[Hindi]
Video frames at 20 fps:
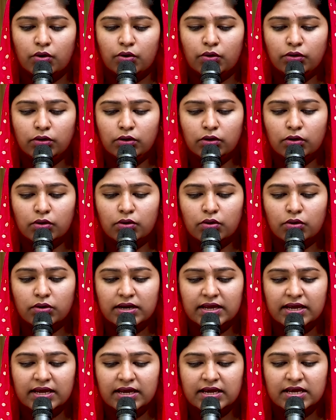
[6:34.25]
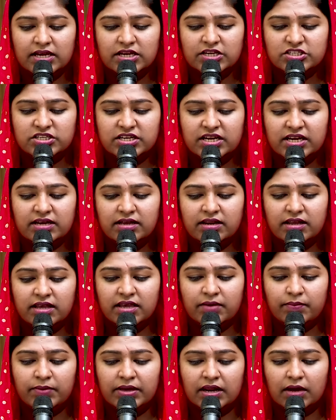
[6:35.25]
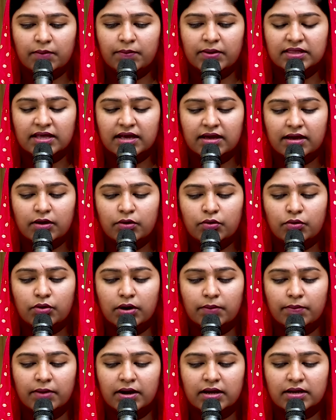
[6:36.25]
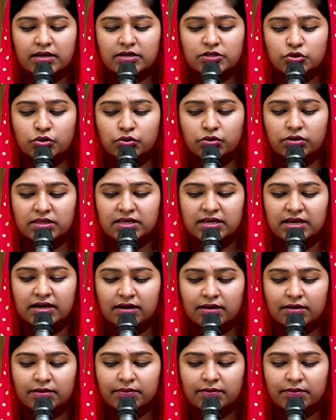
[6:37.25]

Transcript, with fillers: उन लोगों ने शीघ्र ही मेरा बताया हुआ मार्ग छोड़ दिया